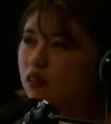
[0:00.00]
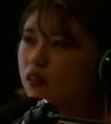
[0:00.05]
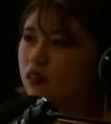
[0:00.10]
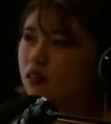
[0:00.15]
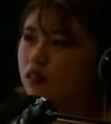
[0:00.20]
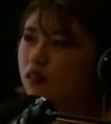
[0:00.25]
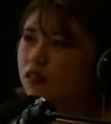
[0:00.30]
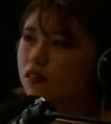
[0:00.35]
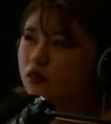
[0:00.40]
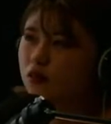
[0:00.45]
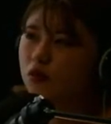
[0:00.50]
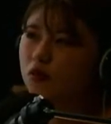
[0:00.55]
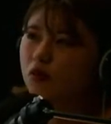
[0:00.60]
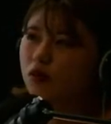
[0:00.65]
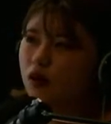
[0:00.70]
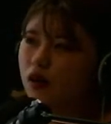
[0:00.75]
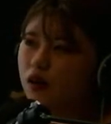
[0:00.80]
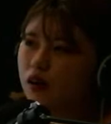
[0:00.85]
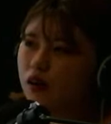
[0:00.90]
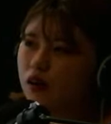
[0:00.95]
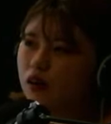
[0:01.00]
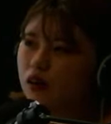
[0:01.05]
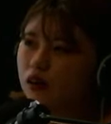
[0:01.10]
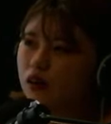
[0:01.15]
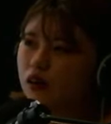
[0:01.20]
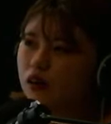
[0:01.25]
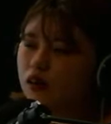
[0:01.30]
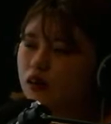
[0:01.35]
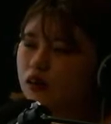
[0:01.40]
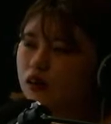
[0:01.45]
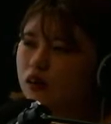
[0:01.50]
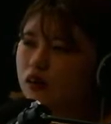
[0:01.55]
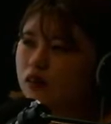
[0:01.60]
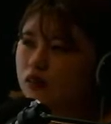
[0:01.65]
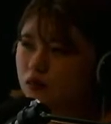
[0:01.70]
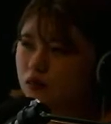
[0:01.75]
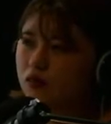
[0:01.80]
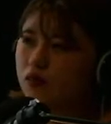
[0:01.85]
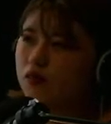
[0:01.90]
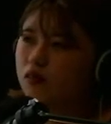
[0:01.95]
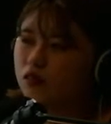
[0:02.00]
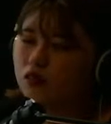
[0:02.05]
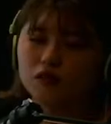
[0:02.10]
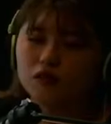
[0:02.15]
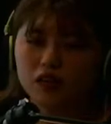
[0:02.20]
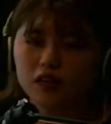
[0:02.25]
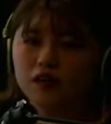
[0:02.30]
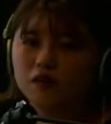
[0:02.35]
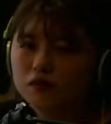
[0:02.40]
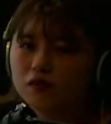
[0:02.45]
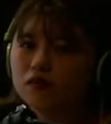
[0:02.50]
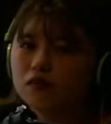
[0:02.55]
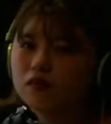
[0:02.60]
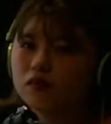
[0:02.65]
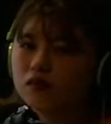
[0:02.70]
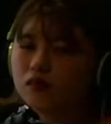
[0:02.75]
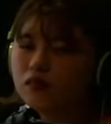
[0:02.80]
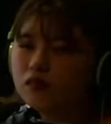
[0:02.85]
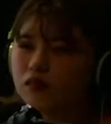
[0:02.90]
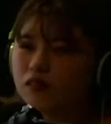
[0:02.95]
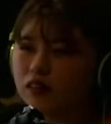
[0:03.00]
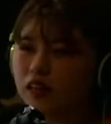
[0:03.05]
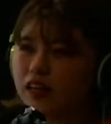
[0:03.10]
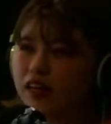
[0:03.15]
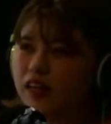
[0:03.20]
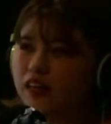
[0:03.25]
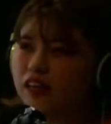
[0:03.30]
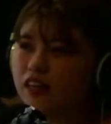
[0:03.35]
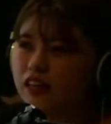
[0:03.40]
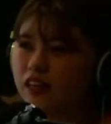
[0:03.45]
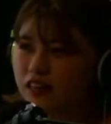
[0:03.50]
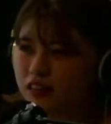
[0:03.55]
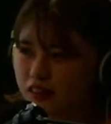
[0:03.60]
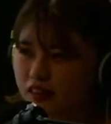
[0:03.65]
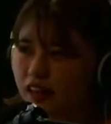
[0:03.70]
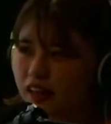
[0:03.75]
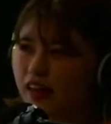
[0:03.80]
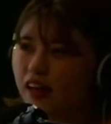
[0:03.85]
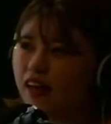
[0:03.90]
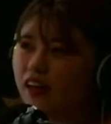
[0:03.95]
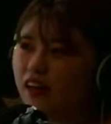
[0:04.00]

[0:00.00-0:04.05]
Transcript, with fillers: でそううんそうねうんで、行って、